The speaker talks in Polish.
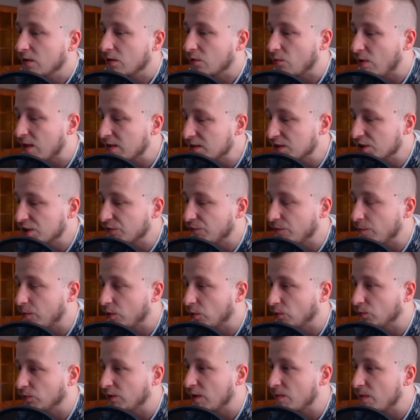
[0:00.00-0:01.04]
Ładnie się
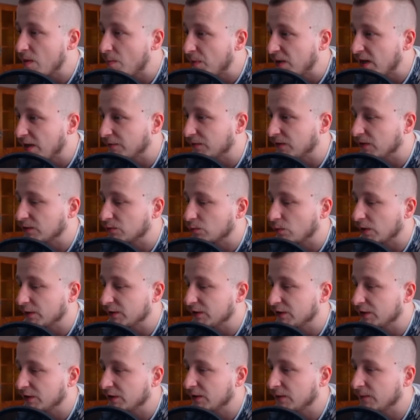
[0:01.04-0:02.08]
wybronił, nam naprawdę,
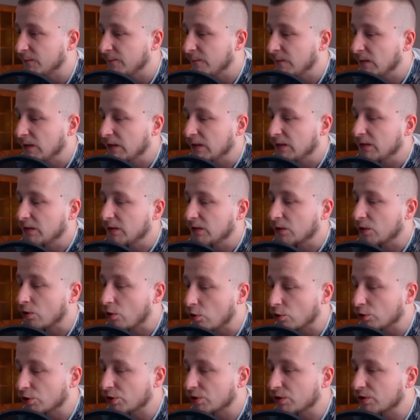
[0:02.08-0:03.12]
słuchajcie.
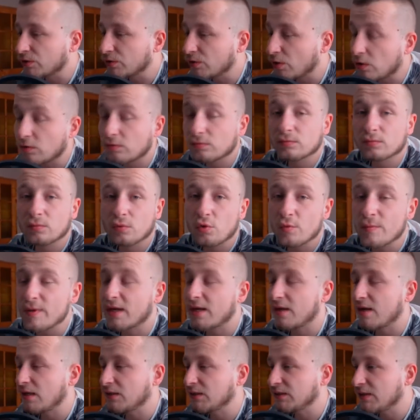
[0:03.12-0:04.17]
Gość, no, umie
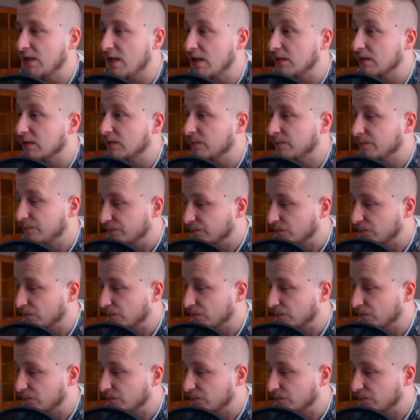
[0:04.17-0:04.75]
grać, tak?